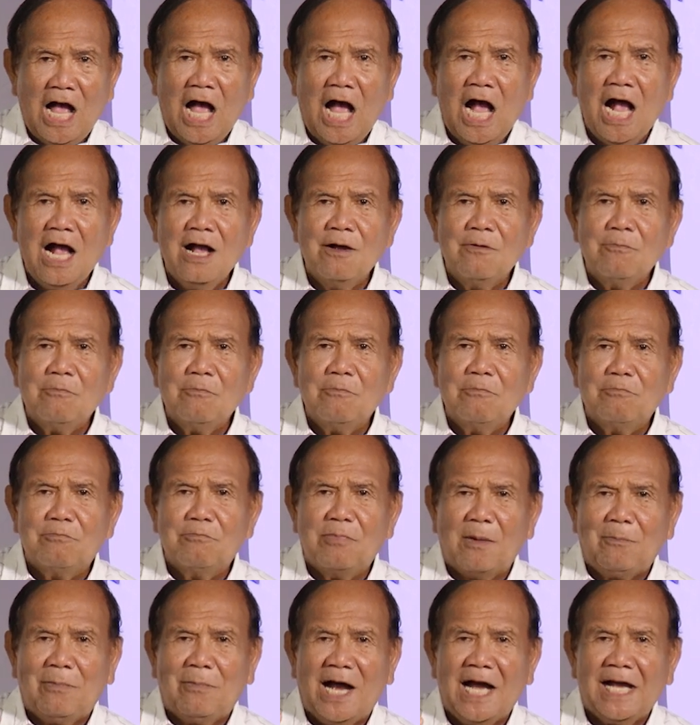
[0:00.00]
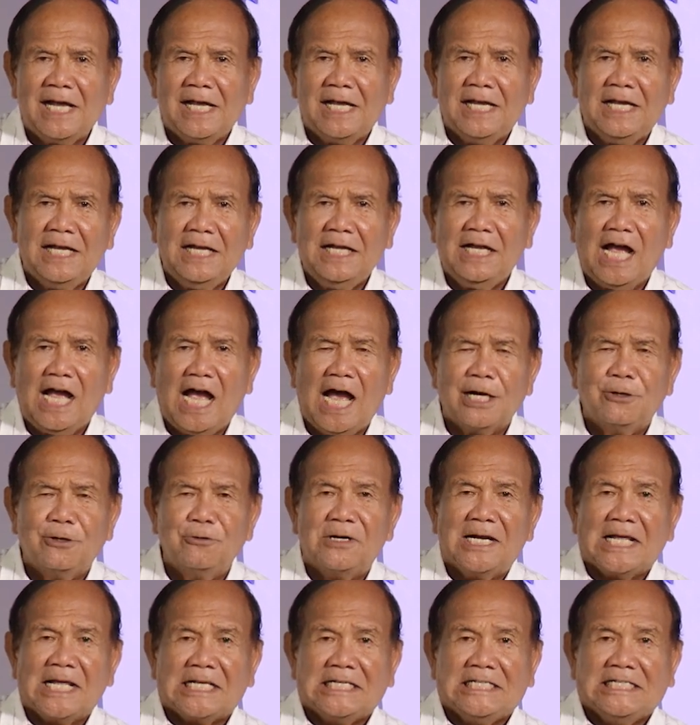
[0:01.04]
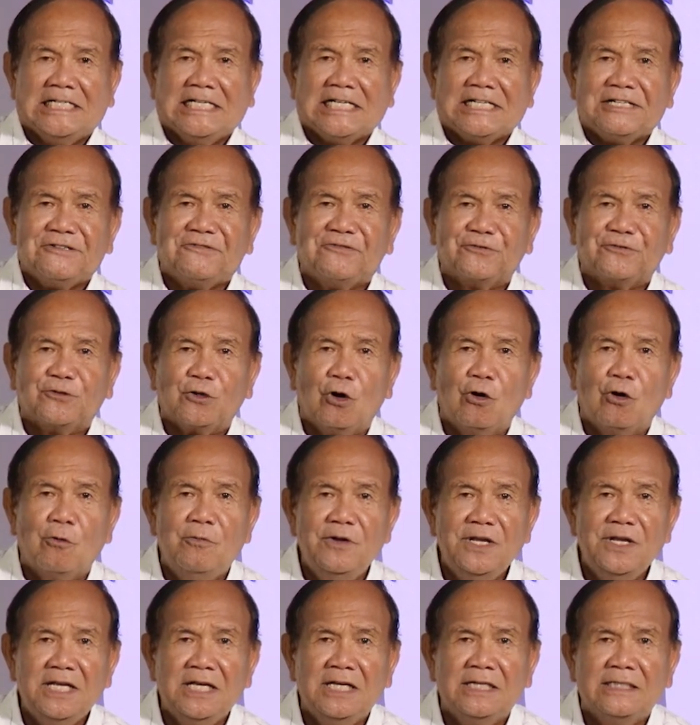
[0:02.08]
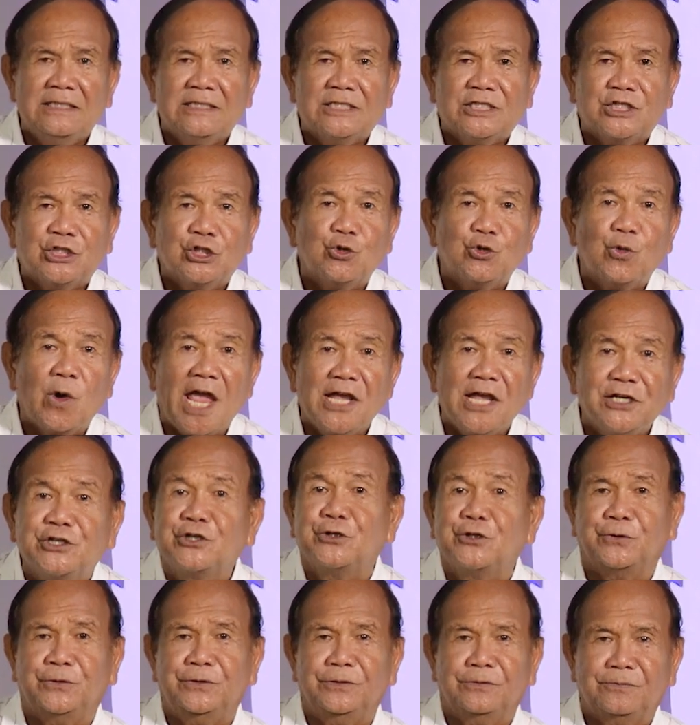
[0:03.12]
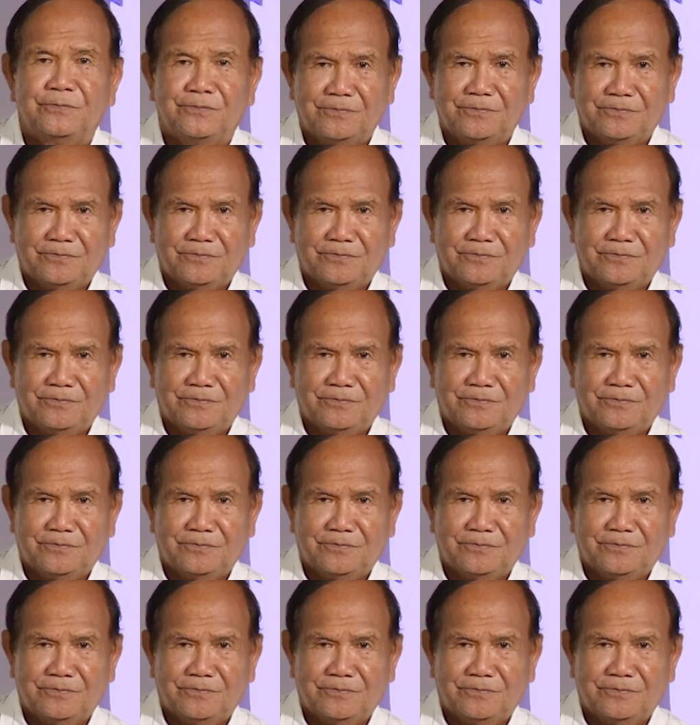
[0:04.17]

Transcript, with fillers: Ang babae adunay gift of intuition.